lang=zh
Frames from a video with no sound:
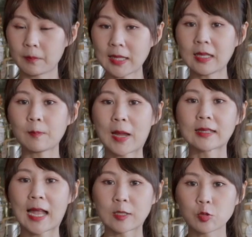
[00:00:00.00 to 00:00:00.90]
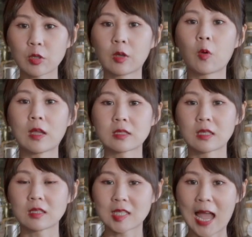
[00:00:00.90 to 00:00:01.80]
帮你把糖水换
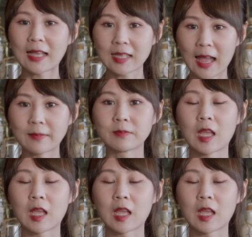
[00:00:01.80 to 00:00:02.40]
成砂糖，